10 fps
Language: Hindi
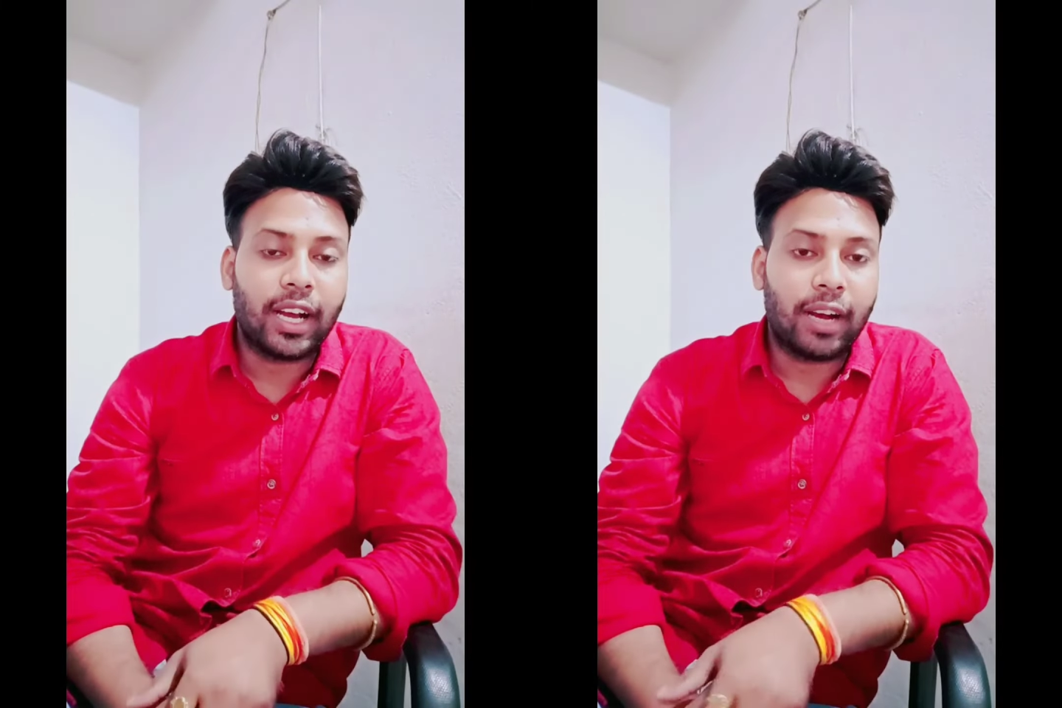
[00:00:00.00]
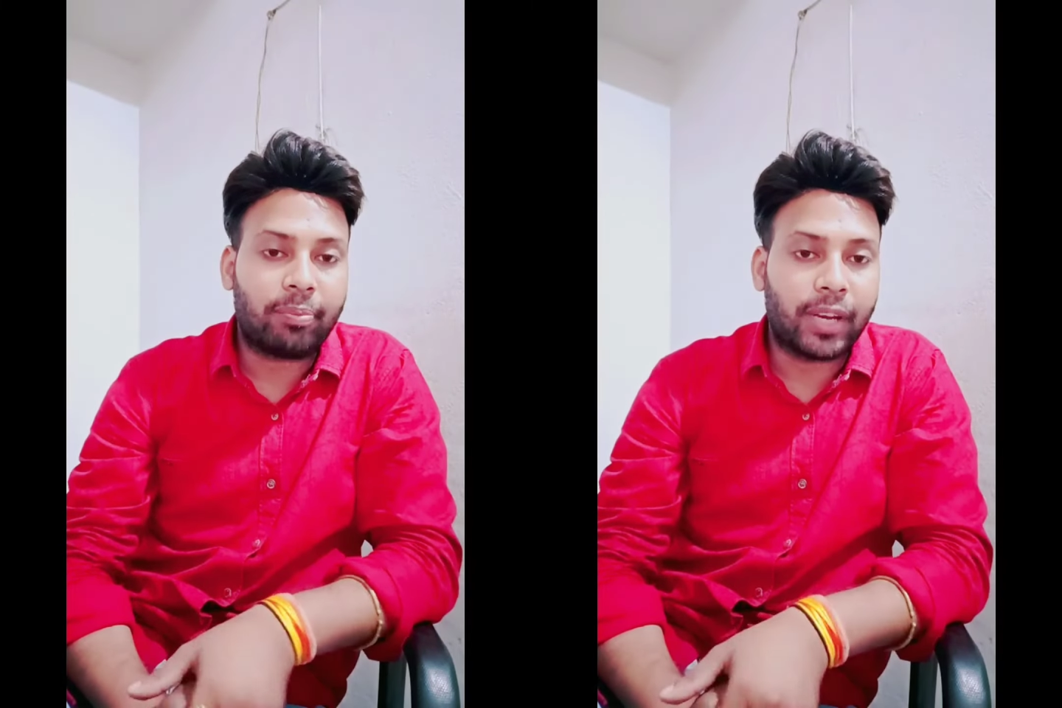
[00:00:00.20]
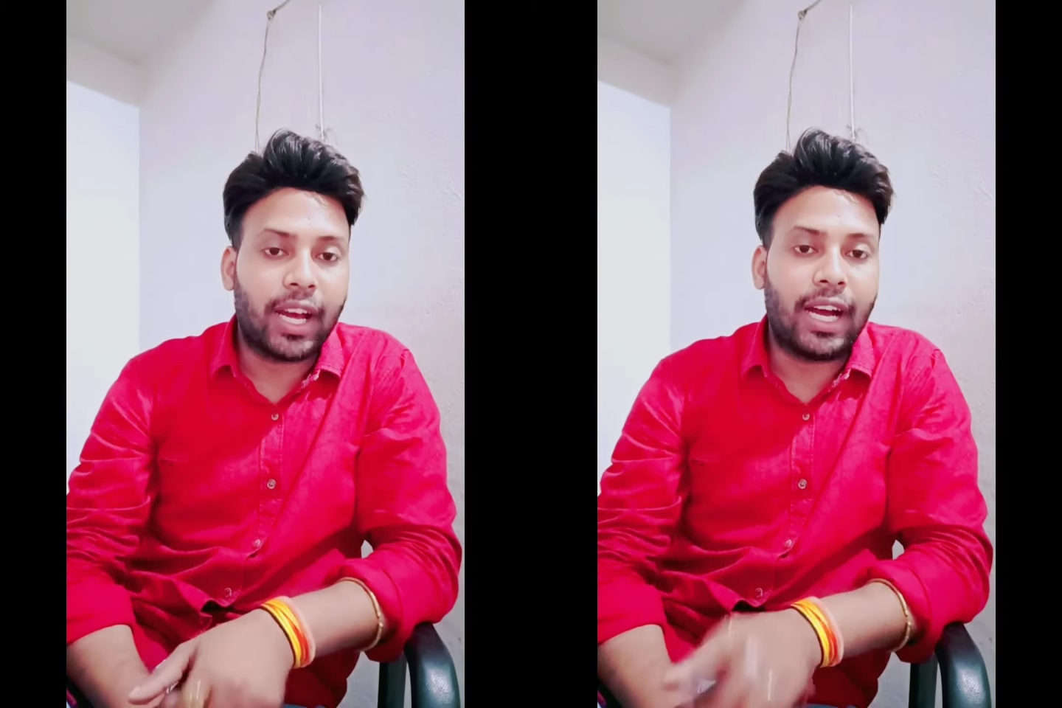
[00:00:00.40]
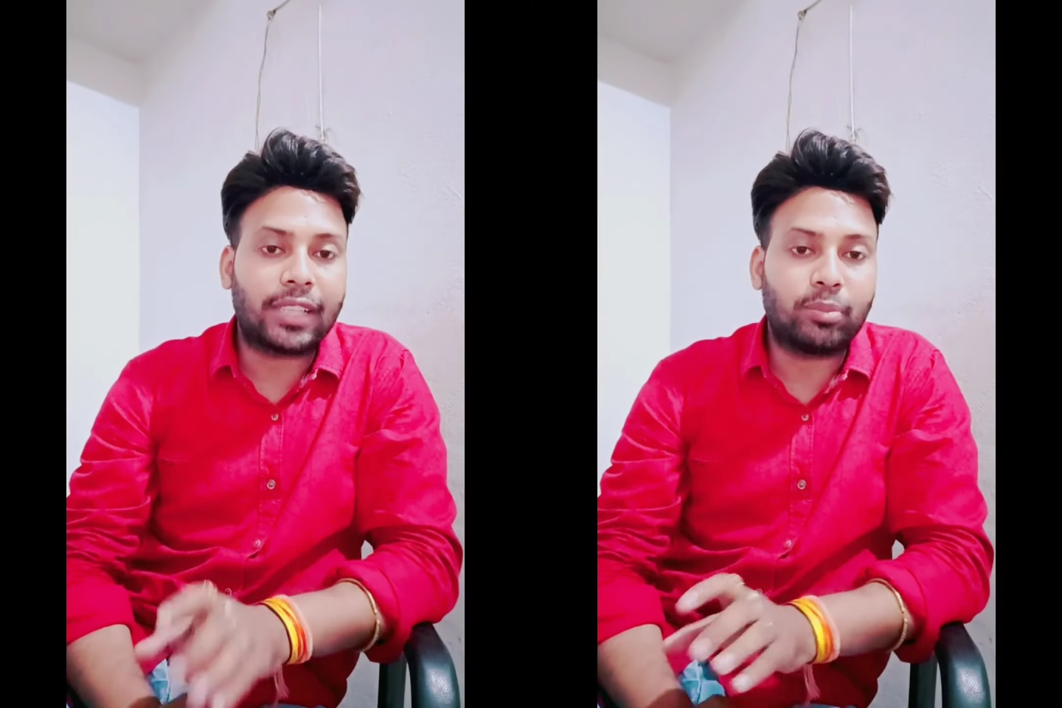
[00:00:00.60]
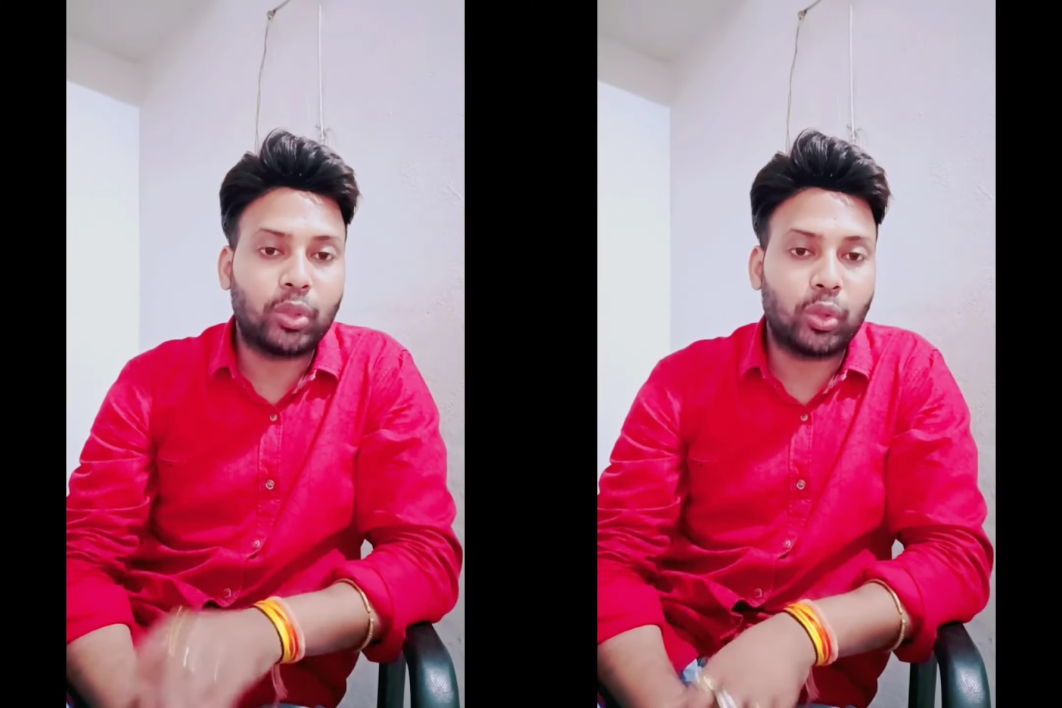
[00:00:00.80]
अपना हाथ
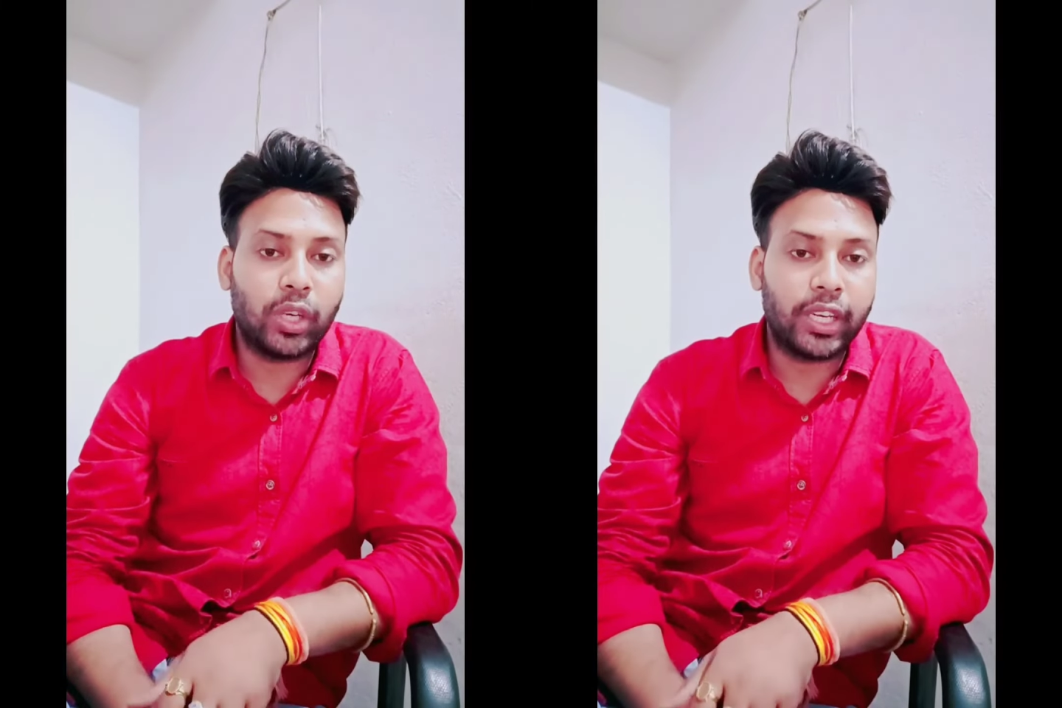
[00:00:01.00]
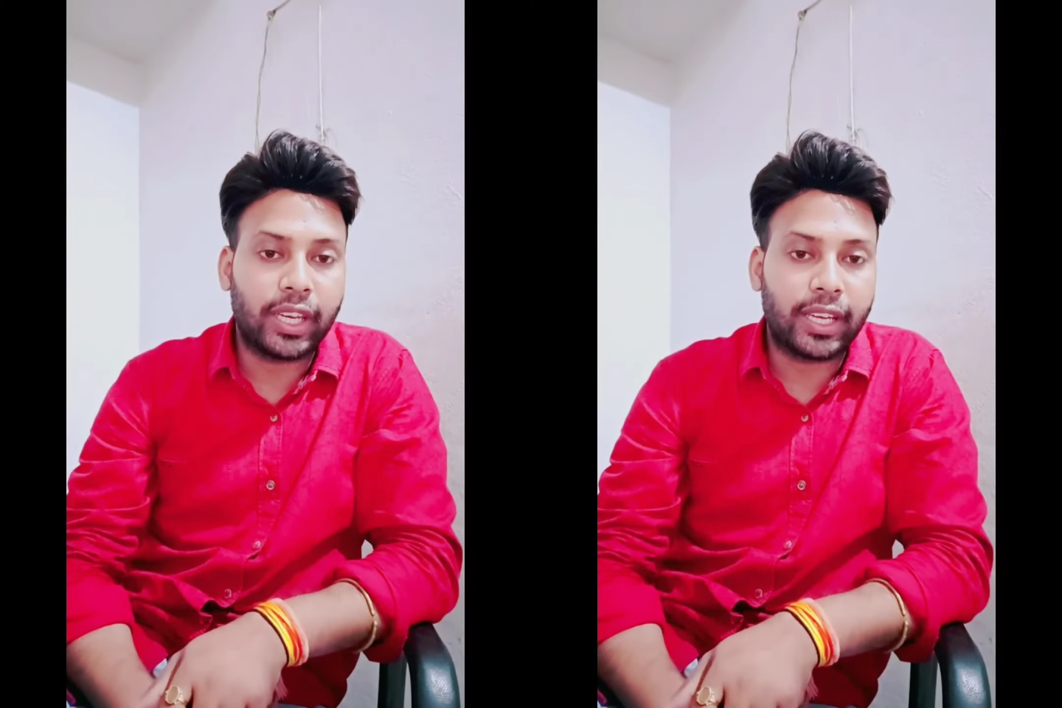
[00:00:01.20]
मुंह धो लेना है